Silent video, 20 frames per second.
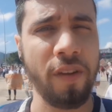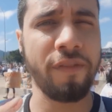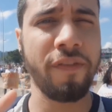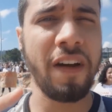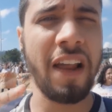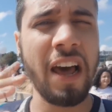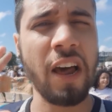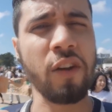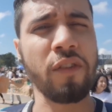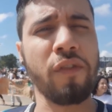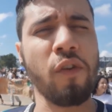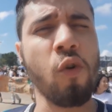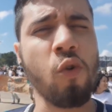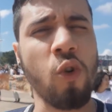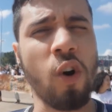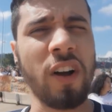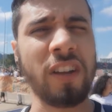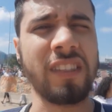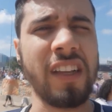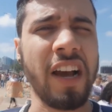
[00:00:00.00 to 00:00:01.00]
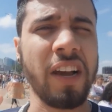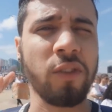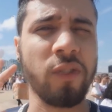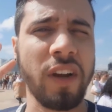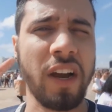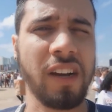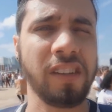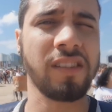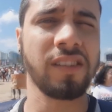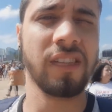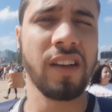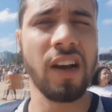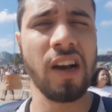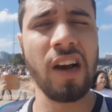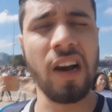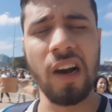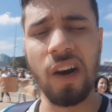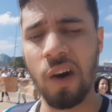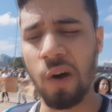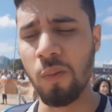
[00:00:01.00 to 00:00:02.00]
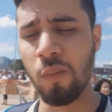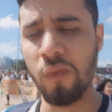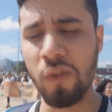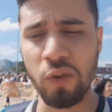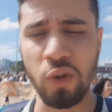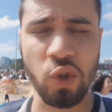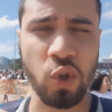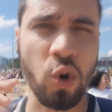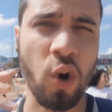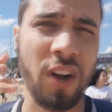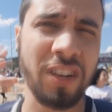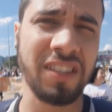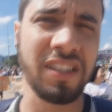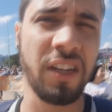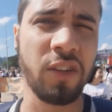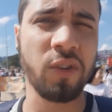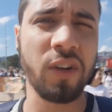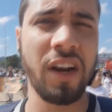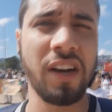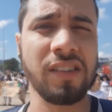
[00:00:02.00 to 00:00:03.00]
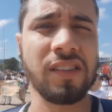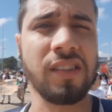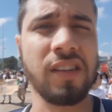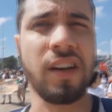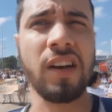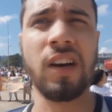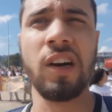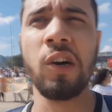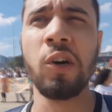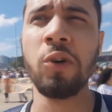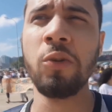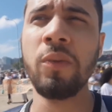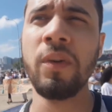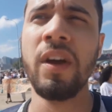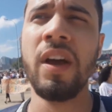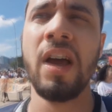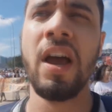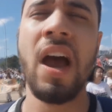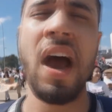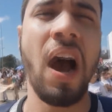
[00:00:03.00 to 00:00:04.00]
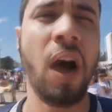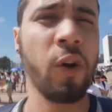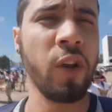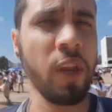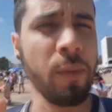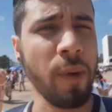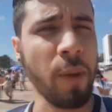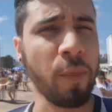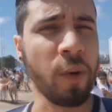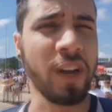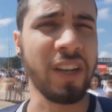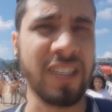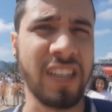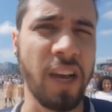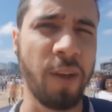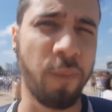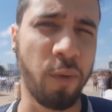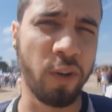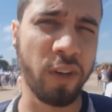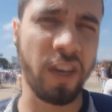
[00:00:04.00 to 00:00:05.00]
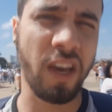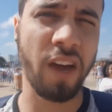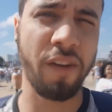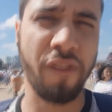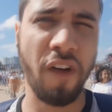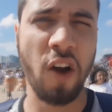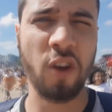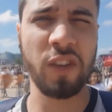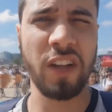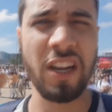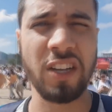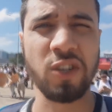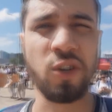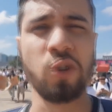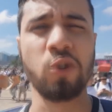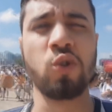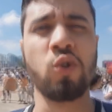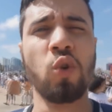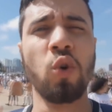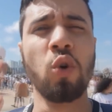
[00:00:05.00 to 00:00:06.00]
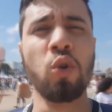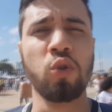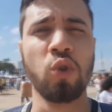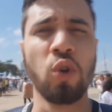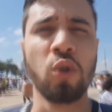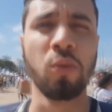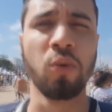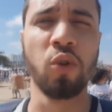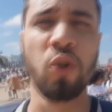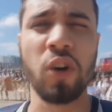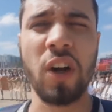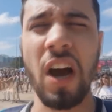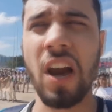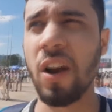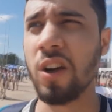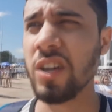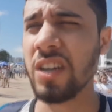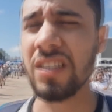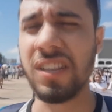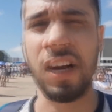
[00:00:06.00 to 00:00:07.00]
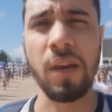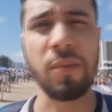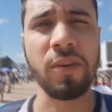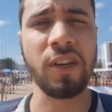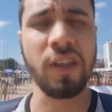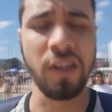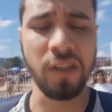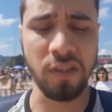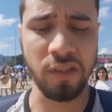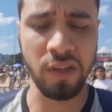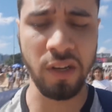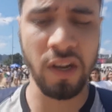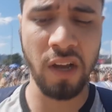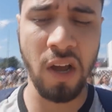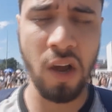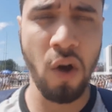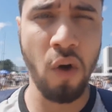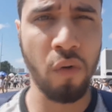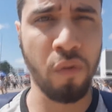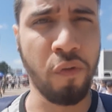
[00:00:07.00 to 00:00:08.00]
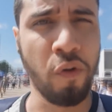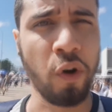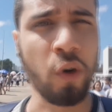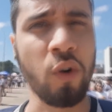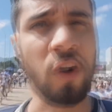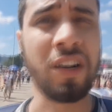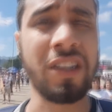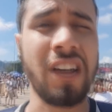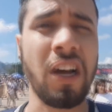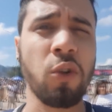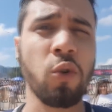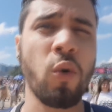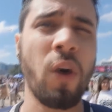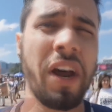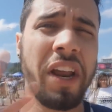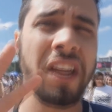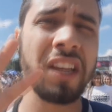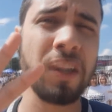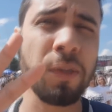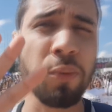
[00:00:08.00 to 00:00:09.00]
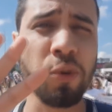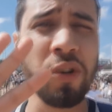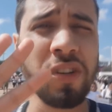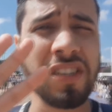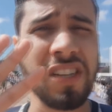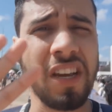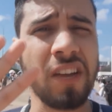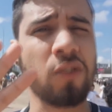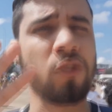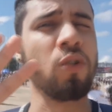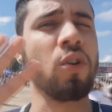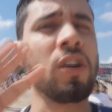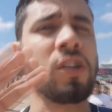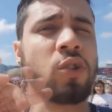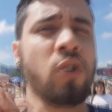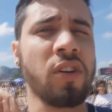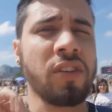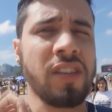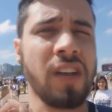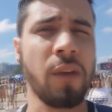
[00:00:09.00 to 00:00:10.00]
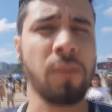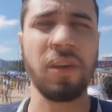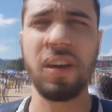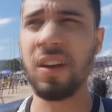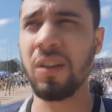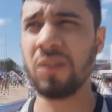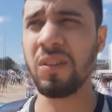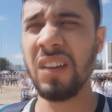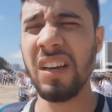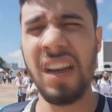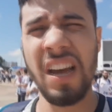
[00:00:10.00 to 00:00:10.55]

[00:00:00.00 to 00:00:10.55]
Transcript: Falaram que vão cortar a educação, muitos cortes na educação. A UNB, por exemplo, que é a faculdade que eu estudo, todo mundo do canal já sabe isso, foi cortado 40% do nosso orçamento.